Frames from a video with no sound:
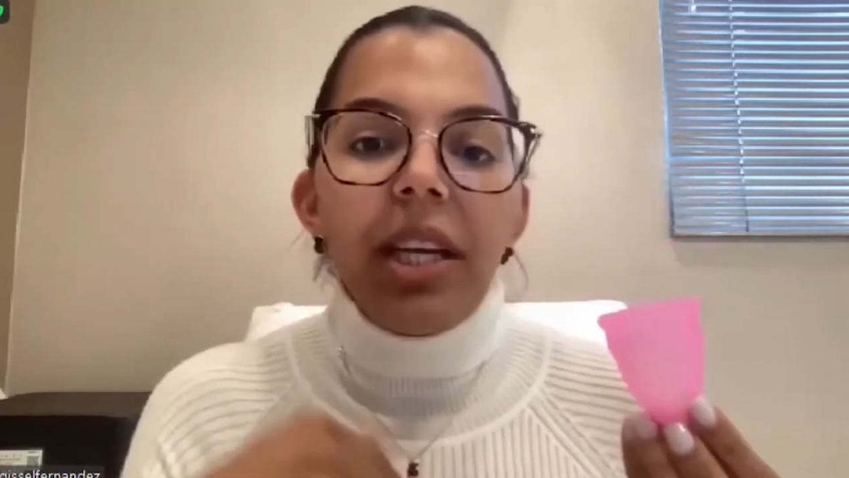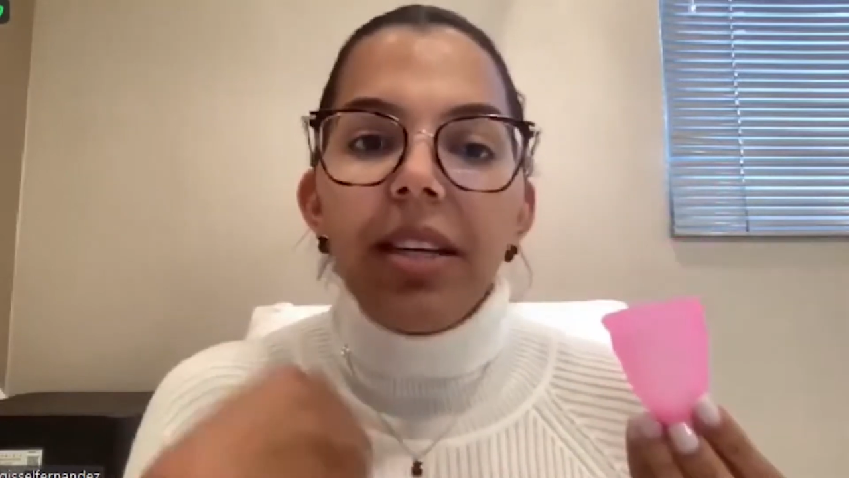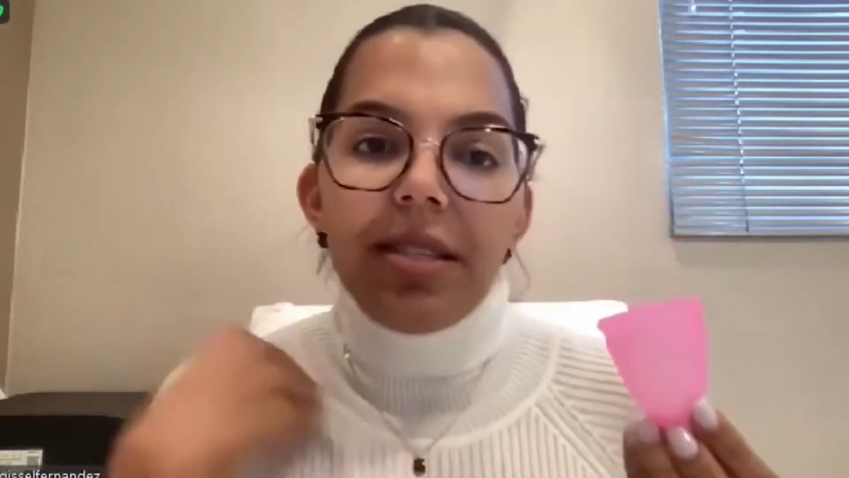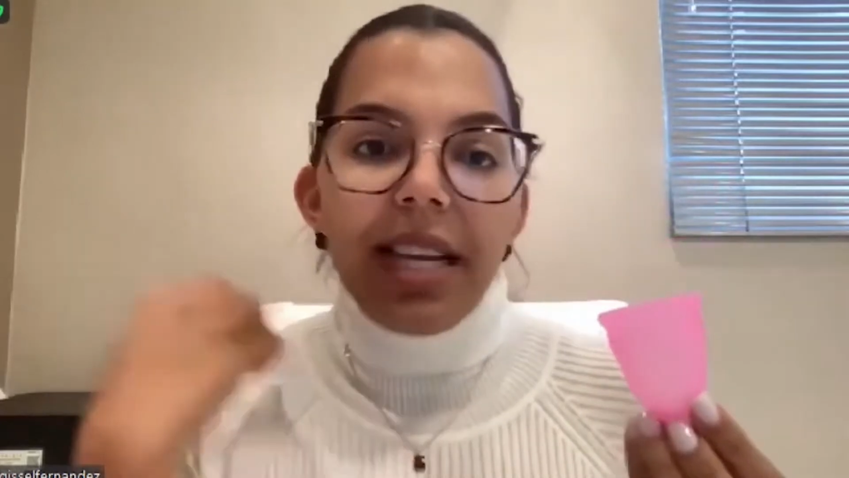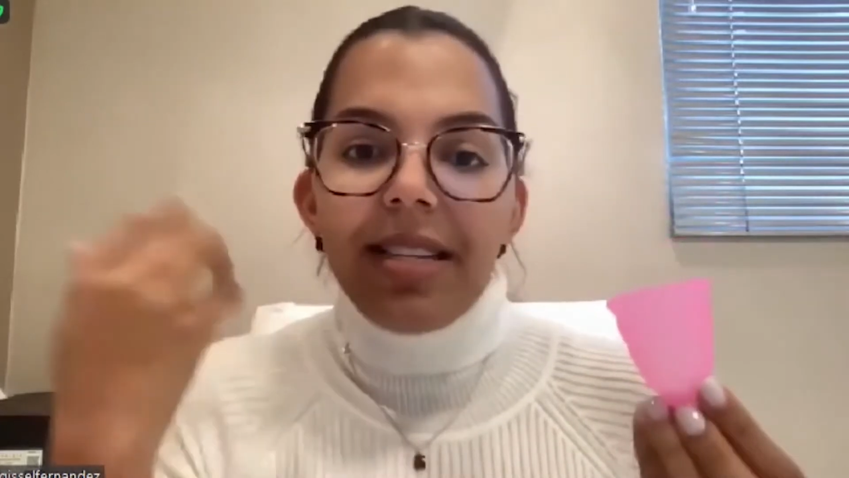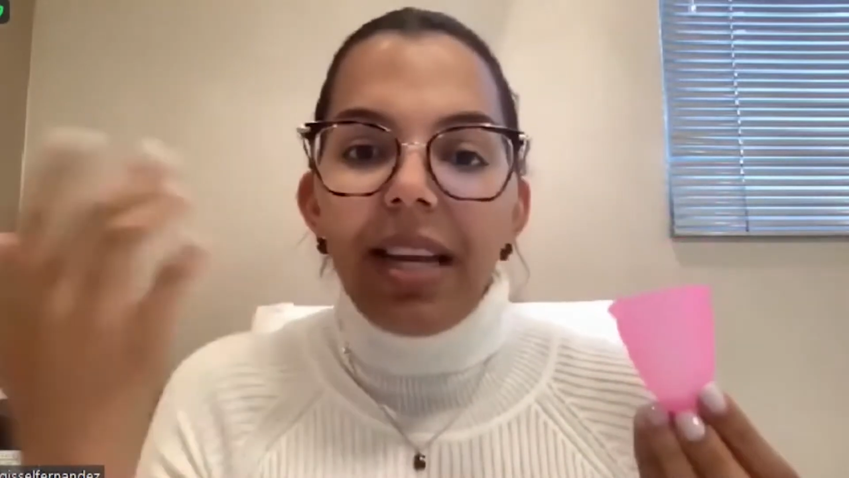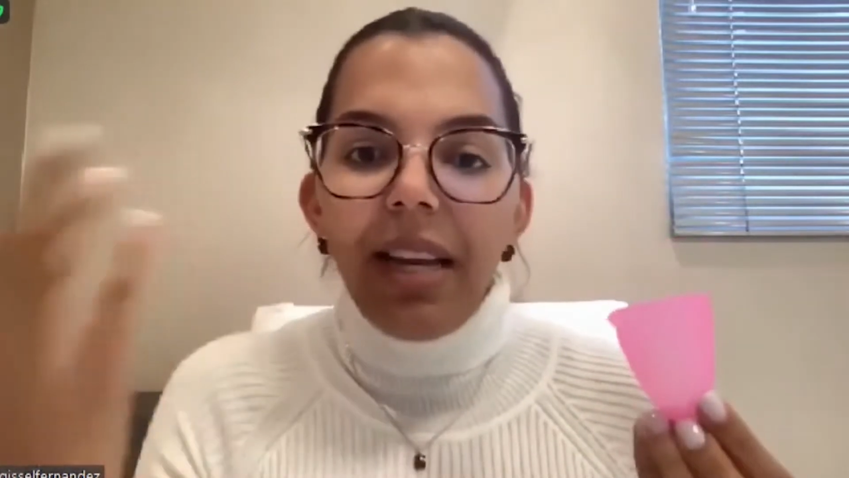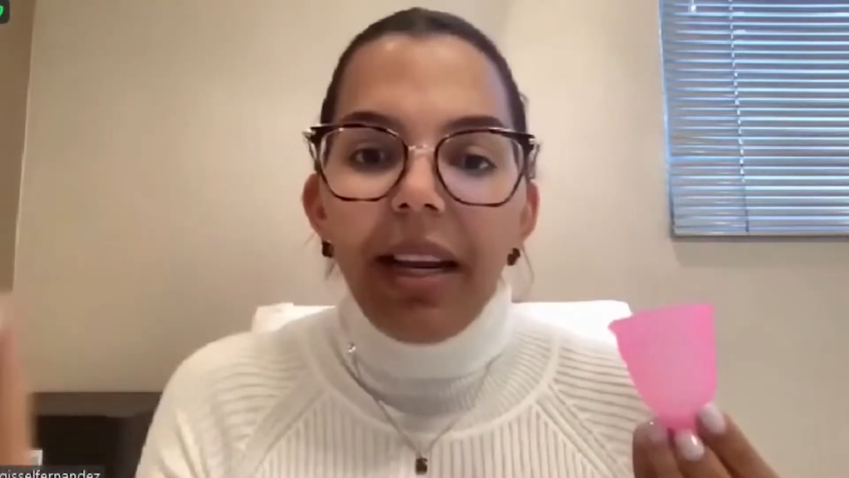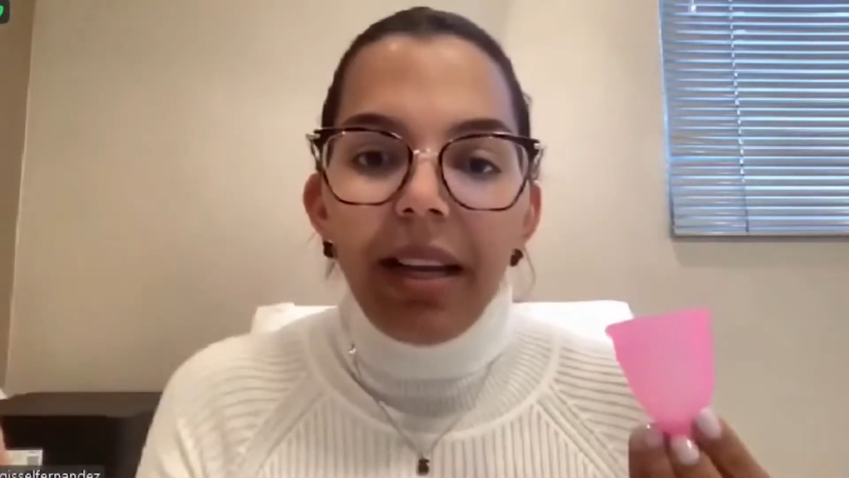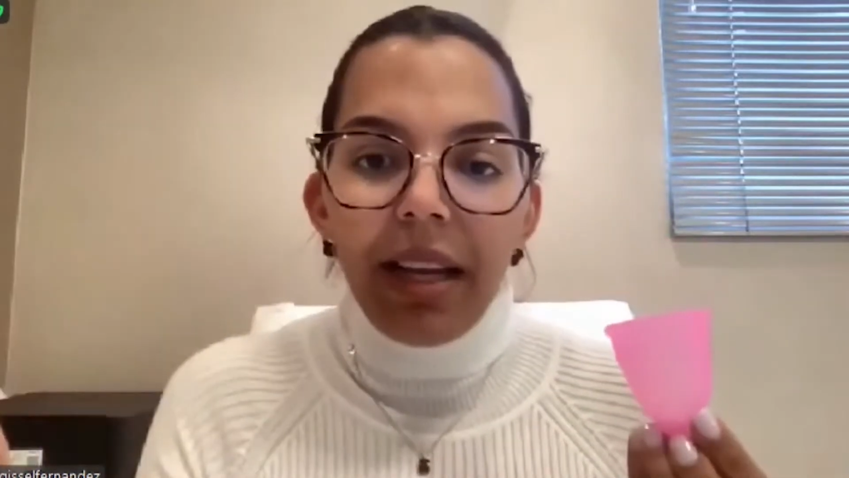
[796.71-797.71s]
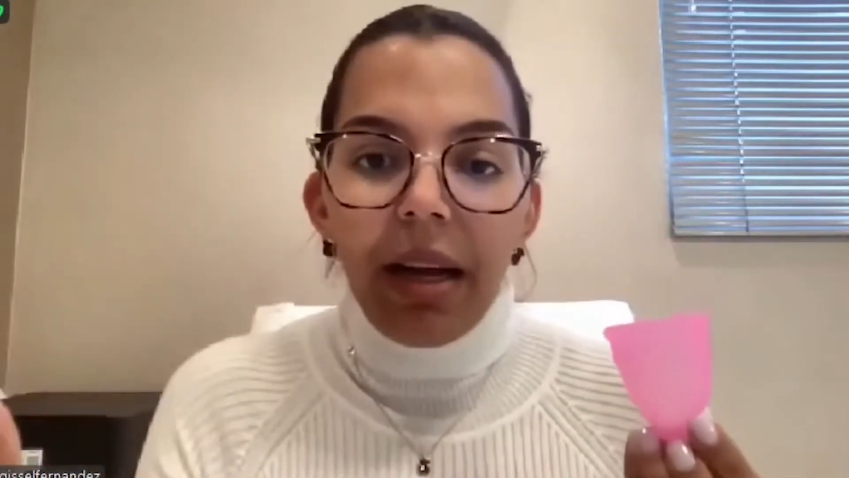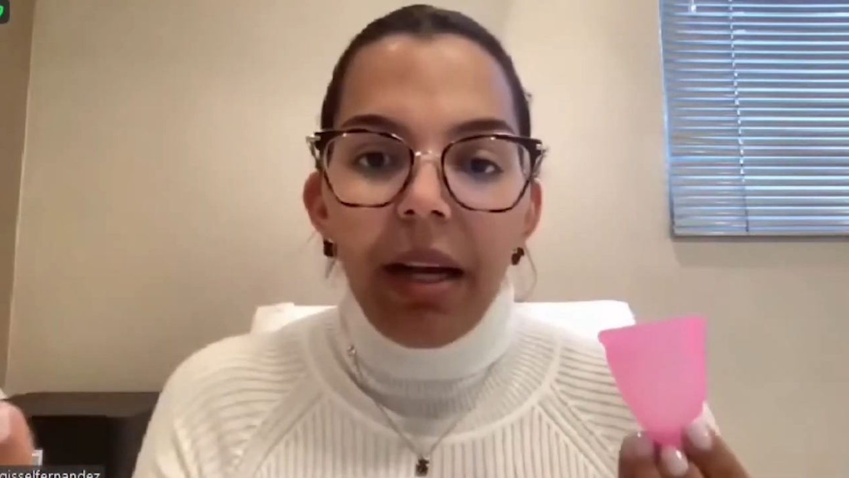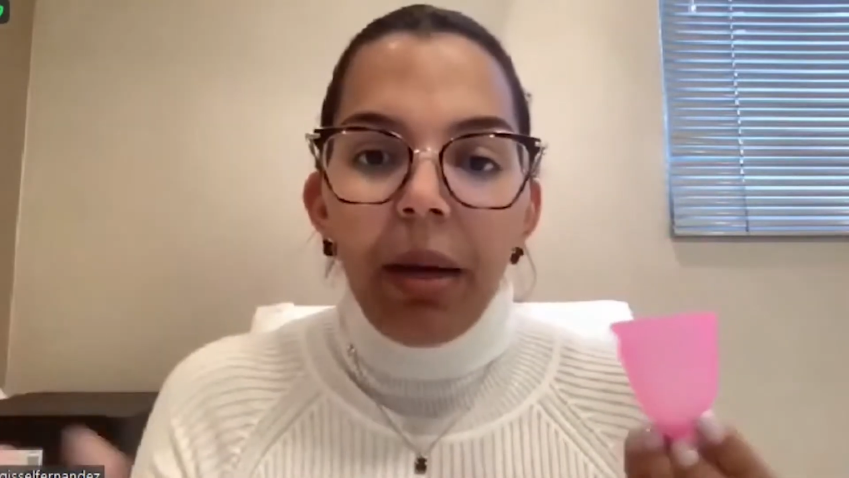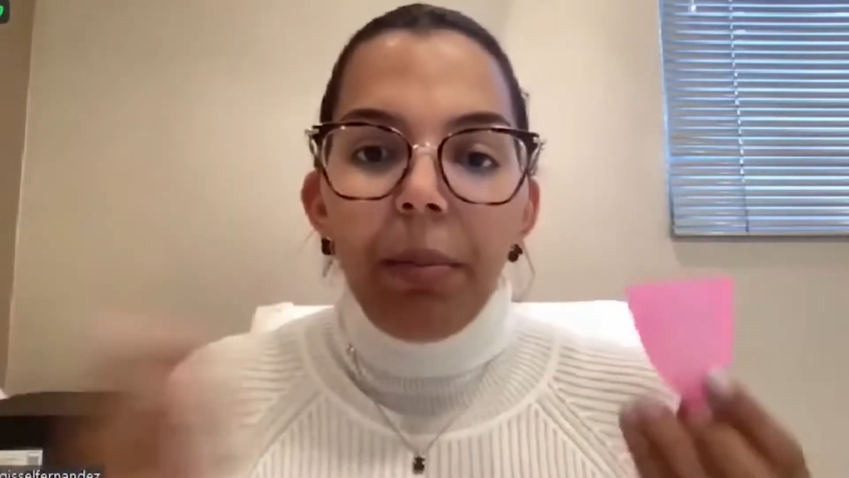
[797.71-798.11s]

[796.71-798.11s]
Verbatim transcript: tienes esa alergia